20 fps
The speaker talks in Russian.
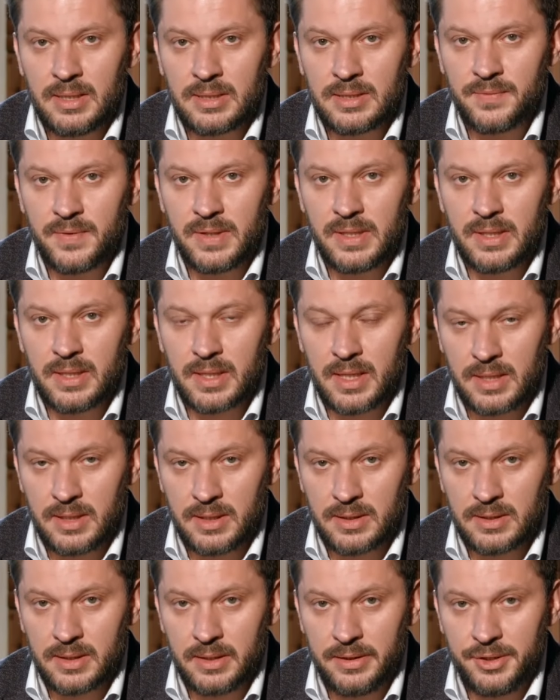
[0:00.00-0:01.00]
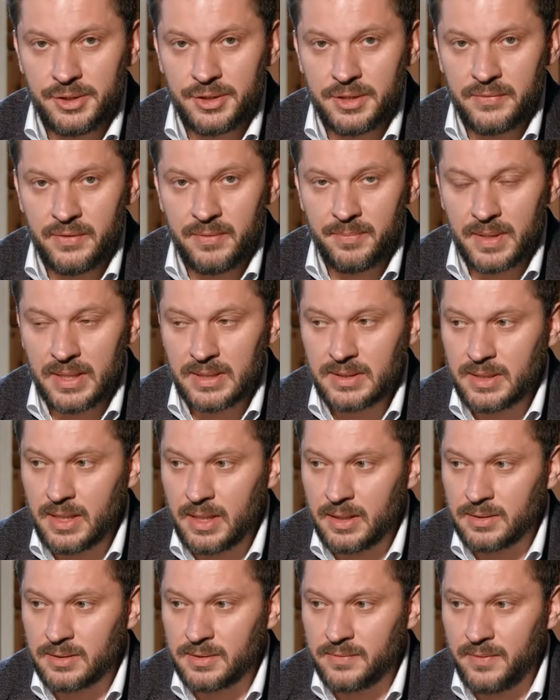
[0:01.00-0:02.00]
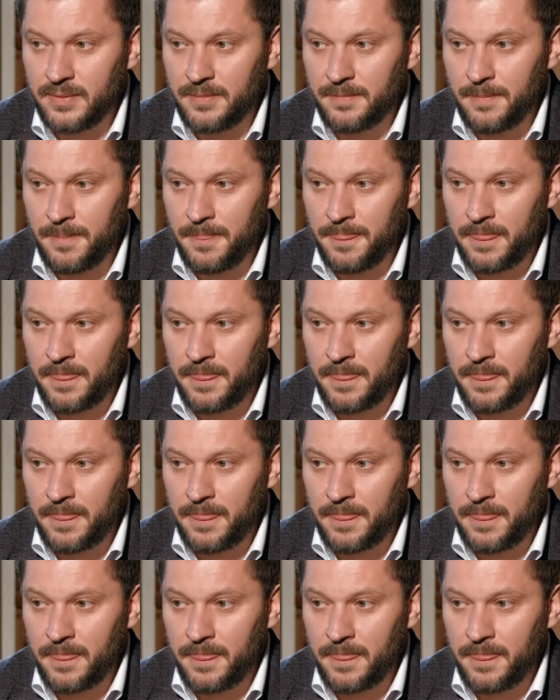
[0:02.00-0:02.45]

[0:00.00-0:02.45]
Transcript: свои границы личного пространства.